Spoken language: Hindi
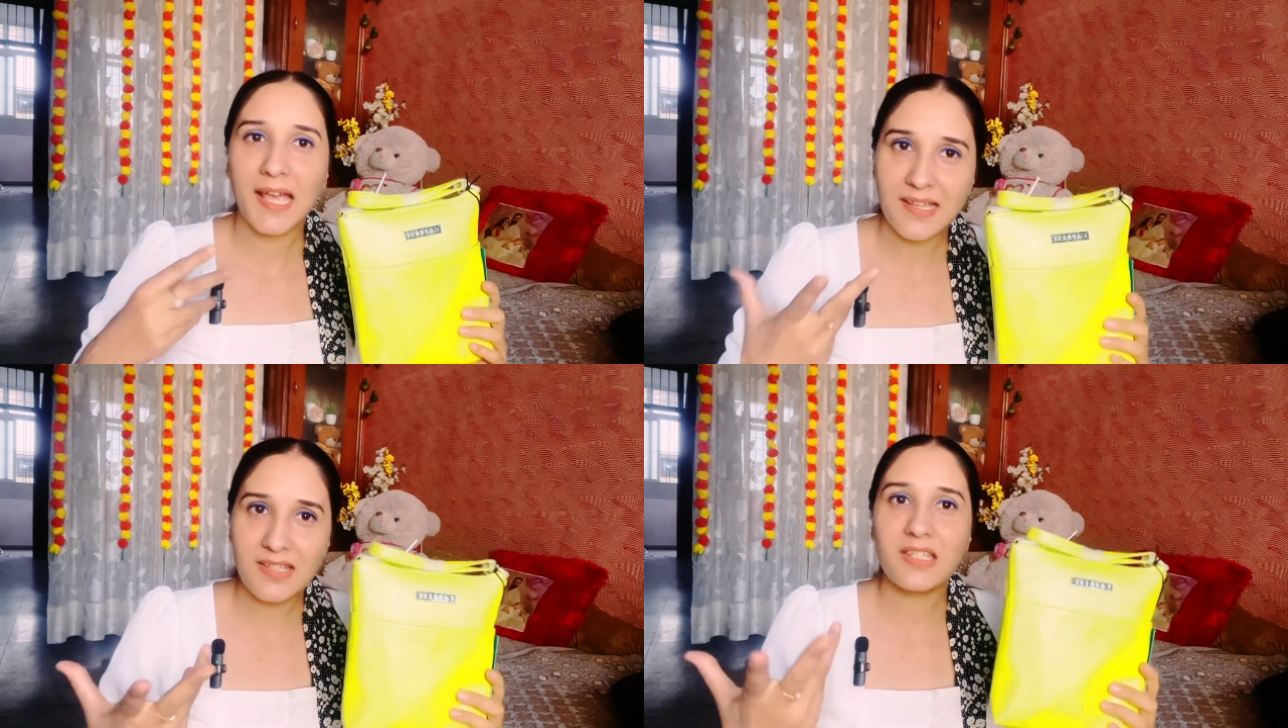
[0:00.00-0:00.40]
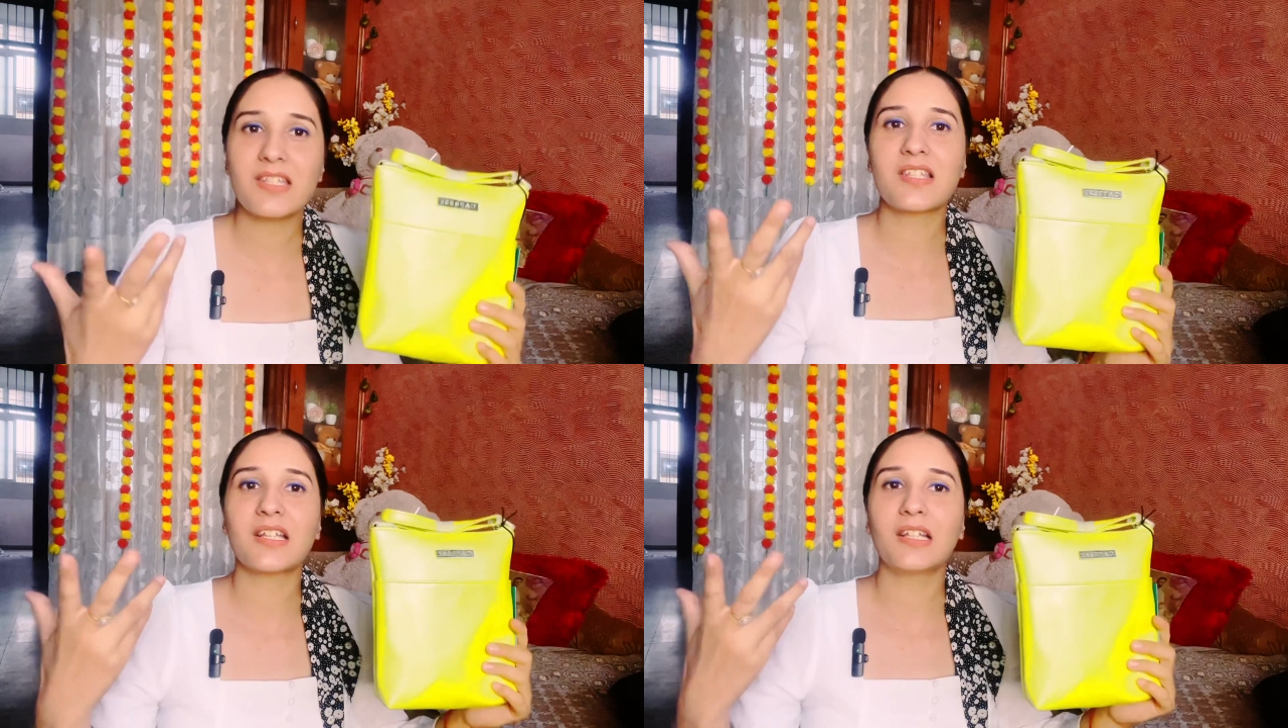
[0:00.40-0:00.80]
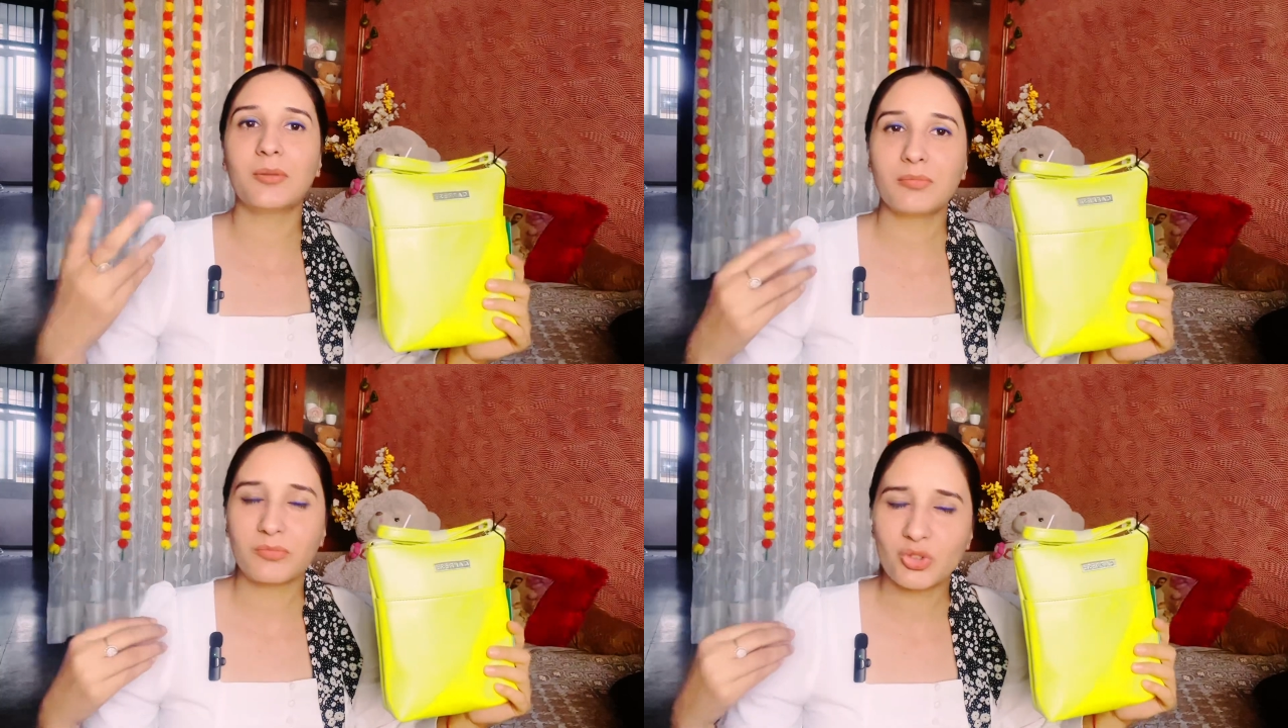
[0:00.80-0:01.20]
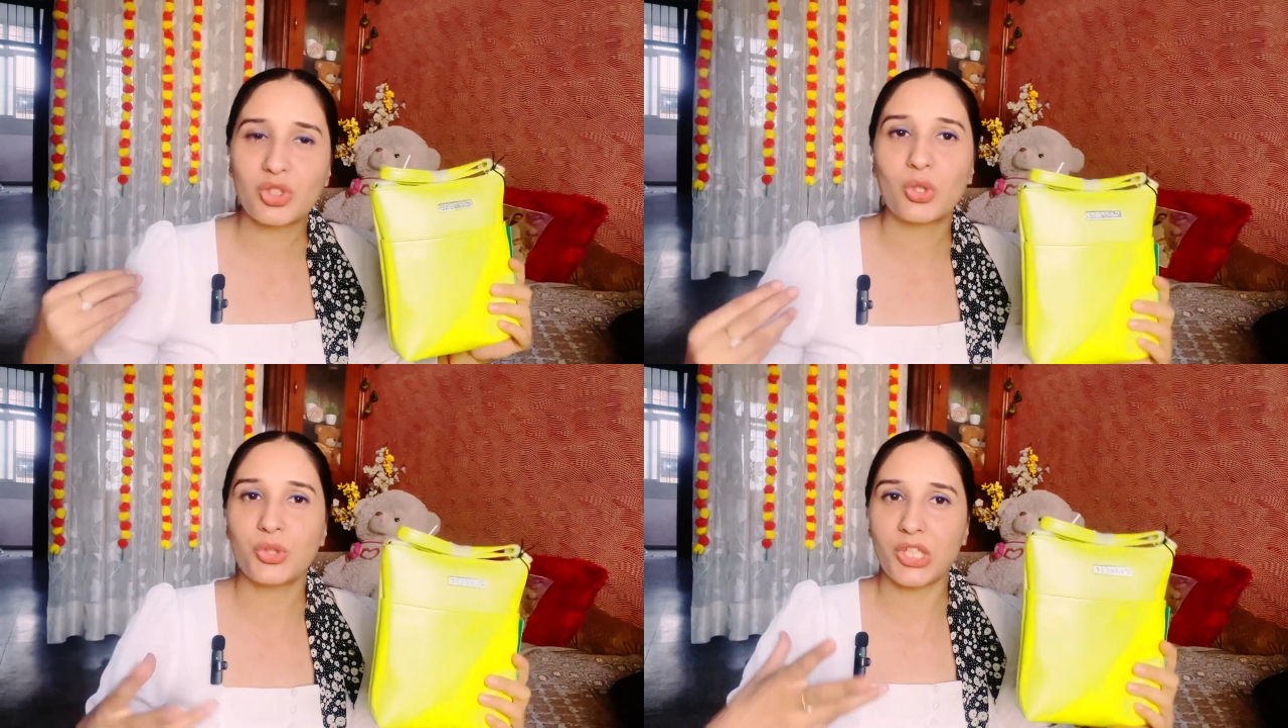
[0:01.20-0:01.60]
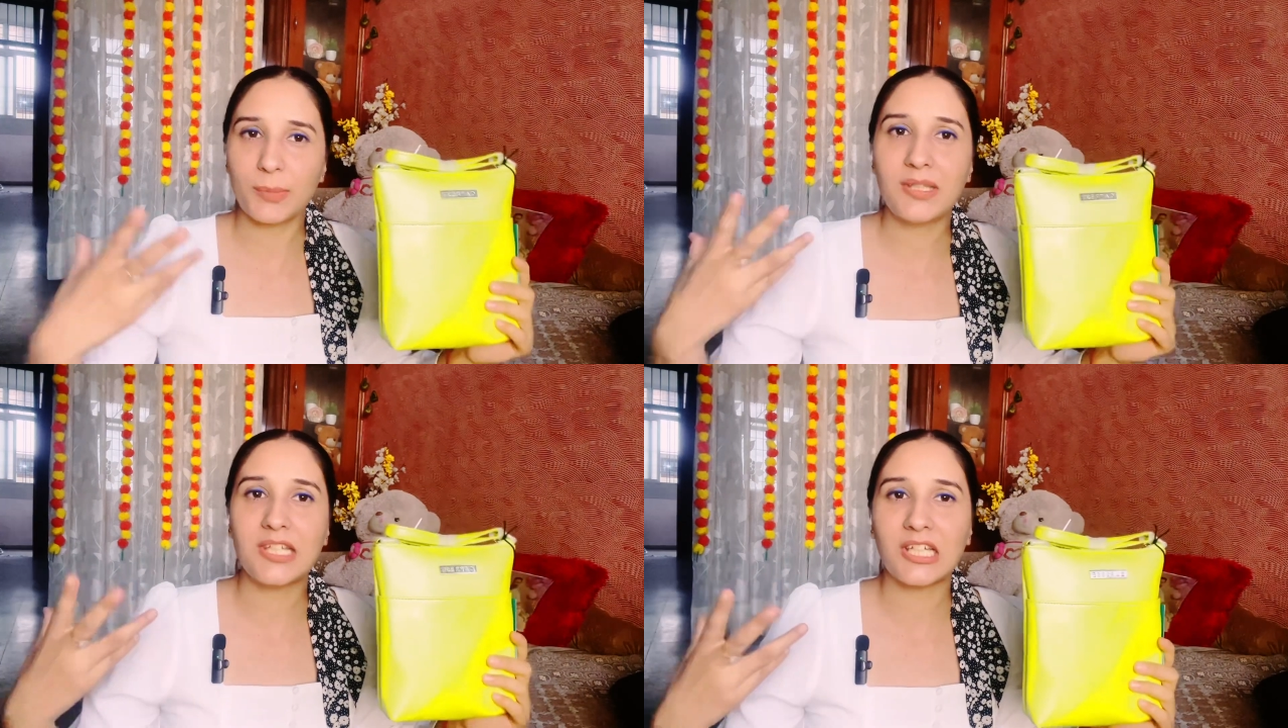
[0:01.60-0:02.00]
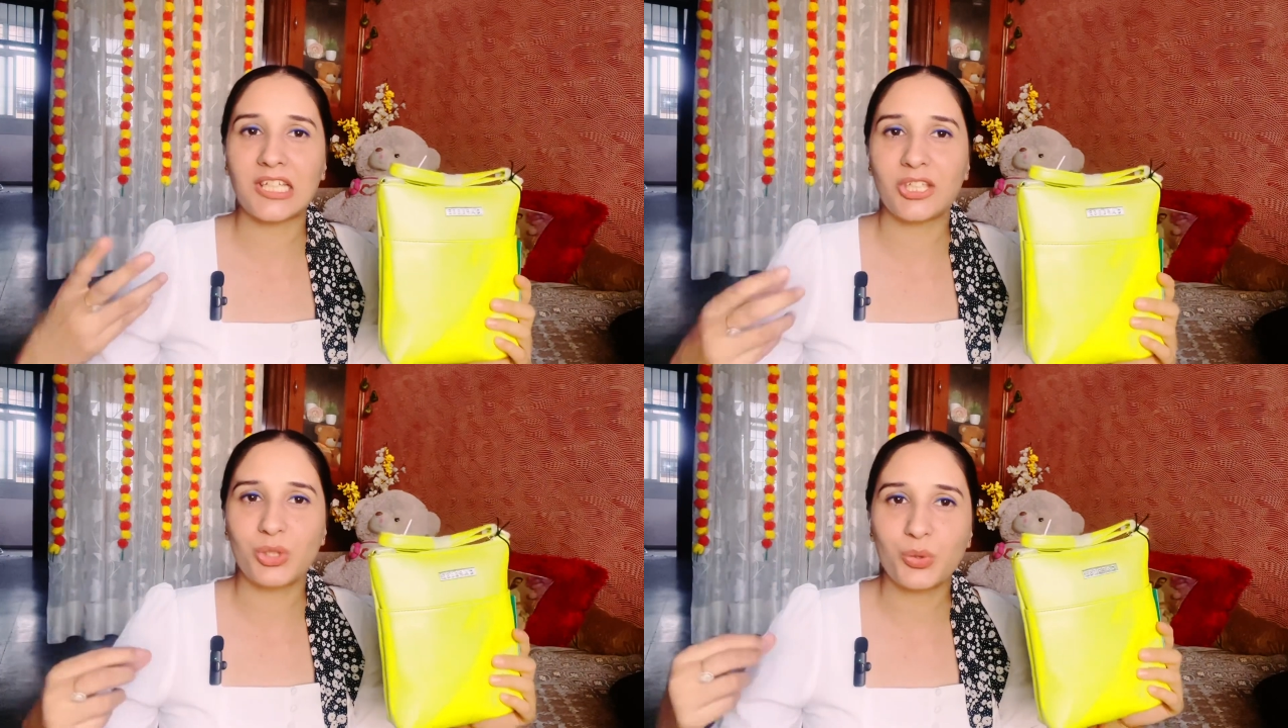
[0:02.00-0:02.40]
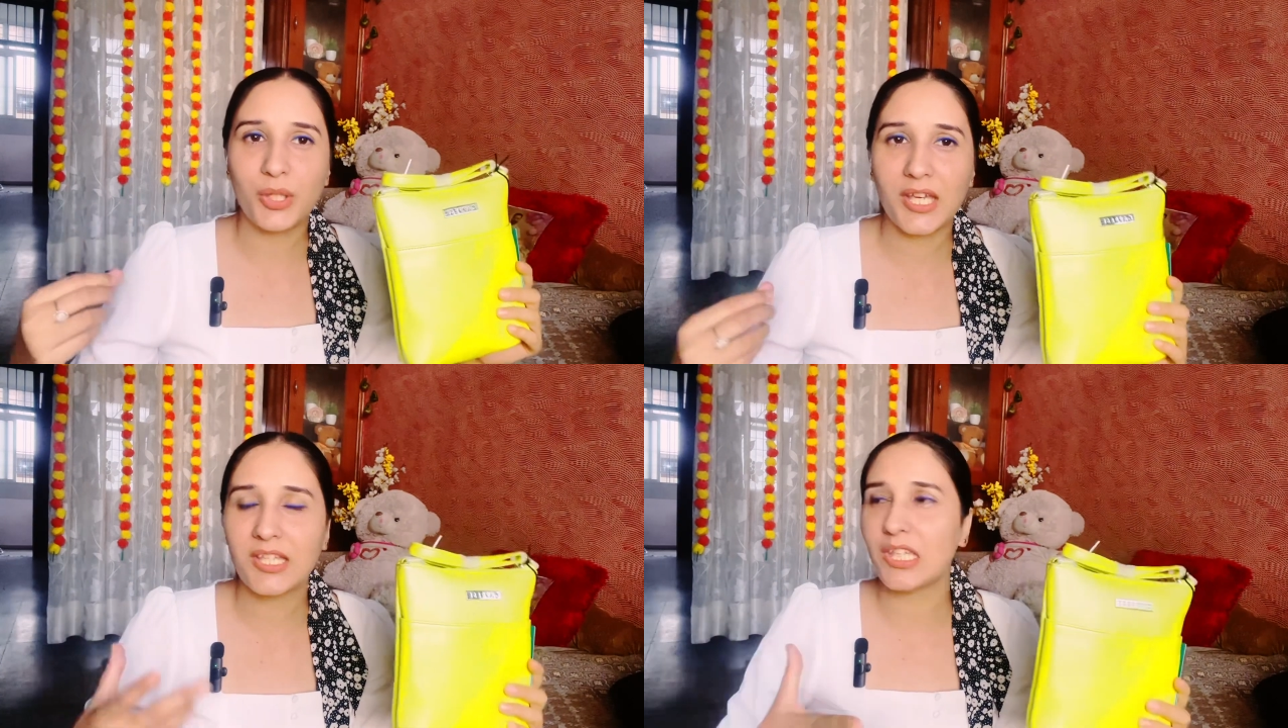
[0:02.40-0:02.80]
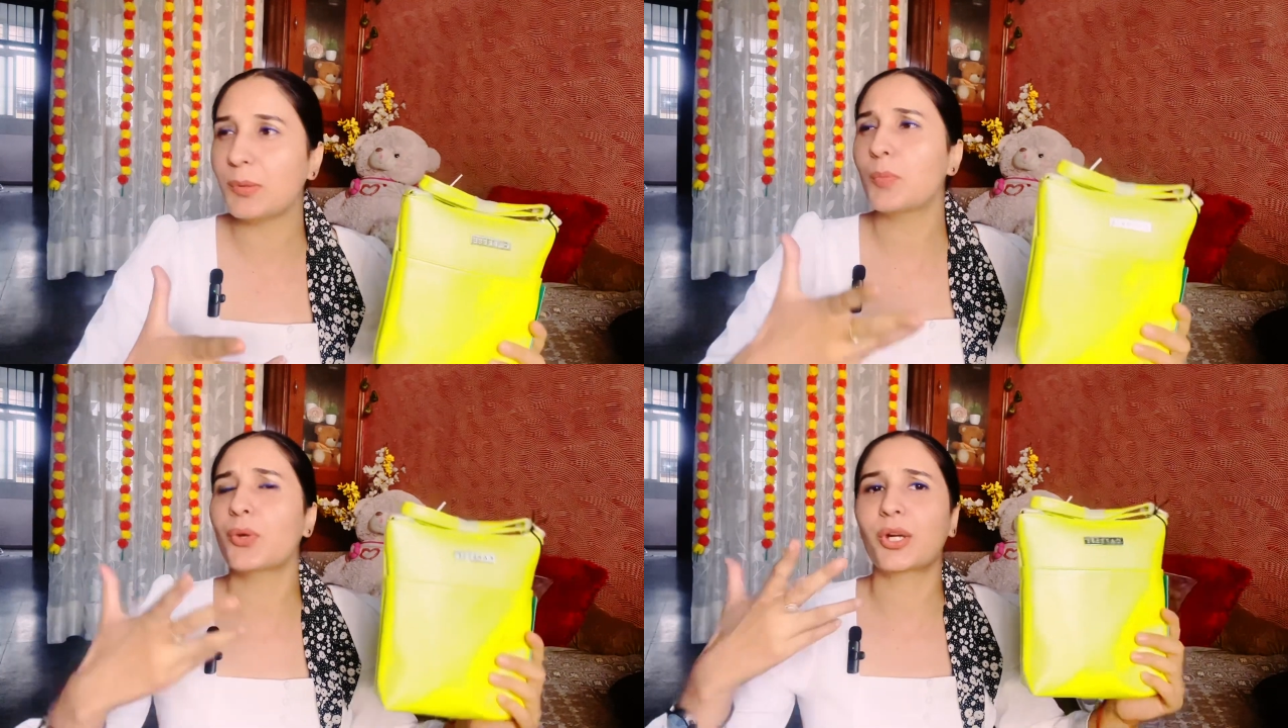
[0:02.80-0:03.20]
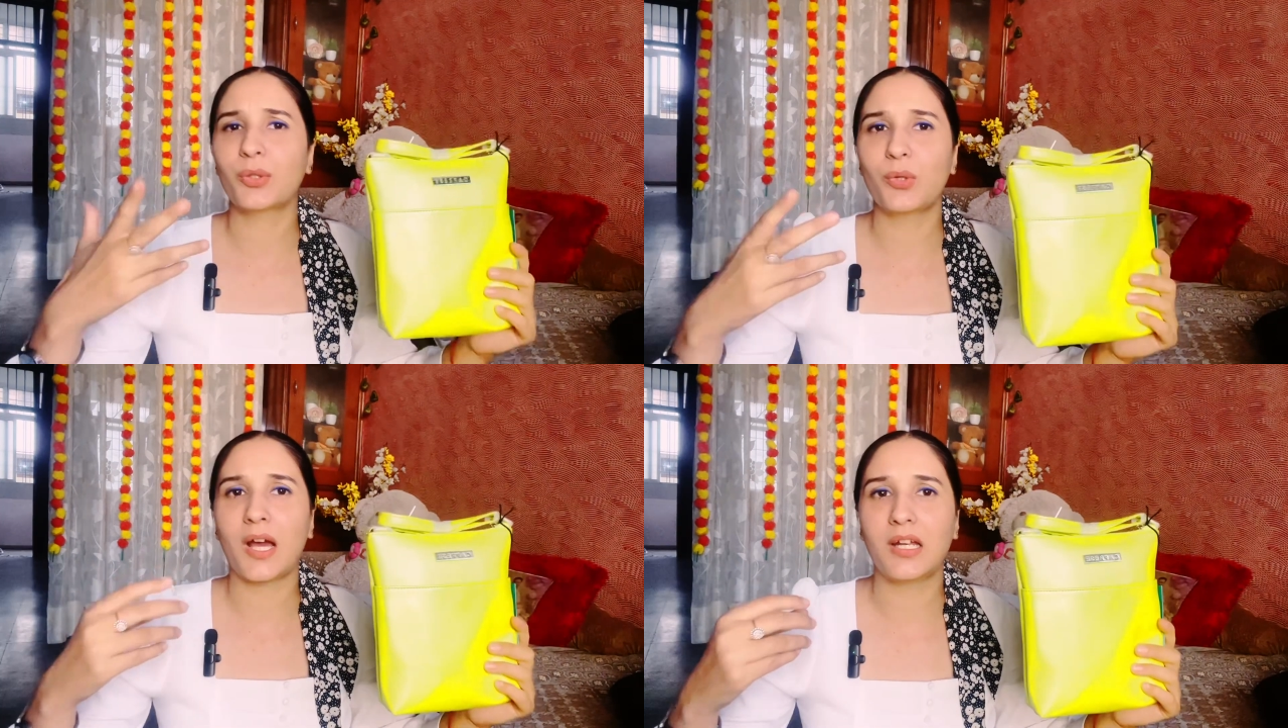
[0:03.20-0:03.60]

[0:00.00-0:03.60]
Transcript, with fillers: ऐसी चीज़ें चलो ये भी देख लेती हूँ एक ये भी प्रोडक्ट